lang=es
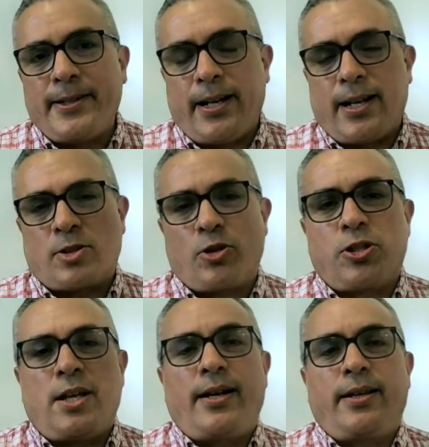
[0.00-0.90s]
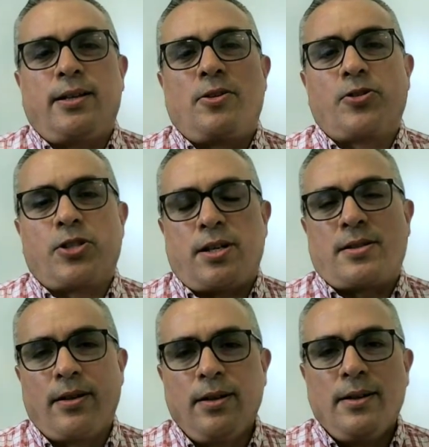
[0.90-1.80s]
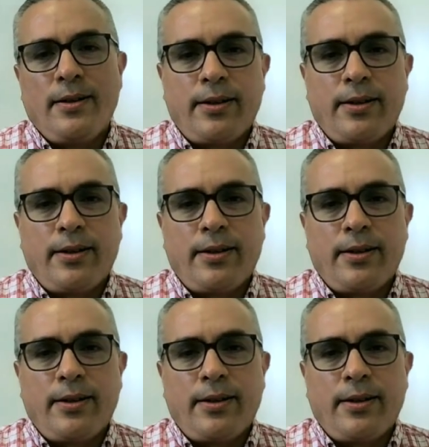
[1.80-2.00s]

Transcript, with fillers: en la sociedad. Entonces, mm.